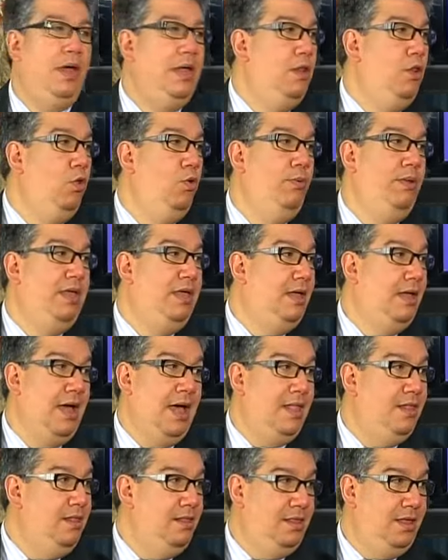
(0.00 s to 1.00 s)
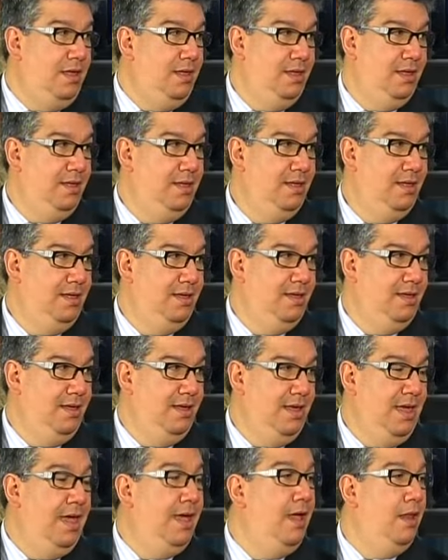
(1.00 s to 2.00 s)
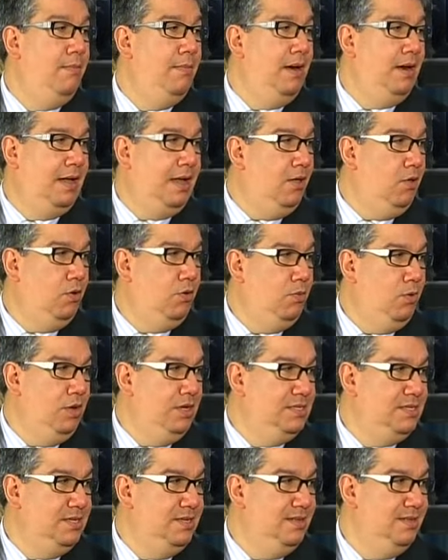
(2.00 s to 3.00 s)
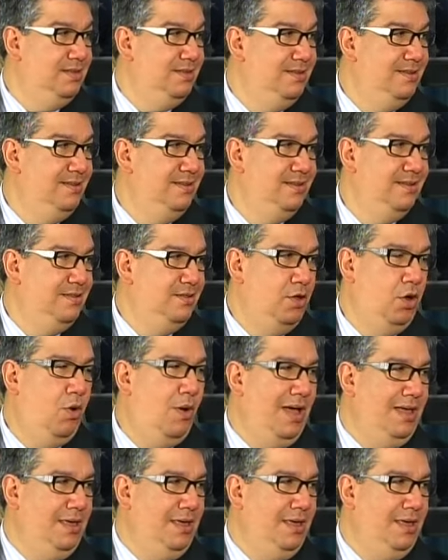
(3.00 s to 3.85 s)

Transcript: hay lubricante en el mercado como ese. no lo hay. No lo,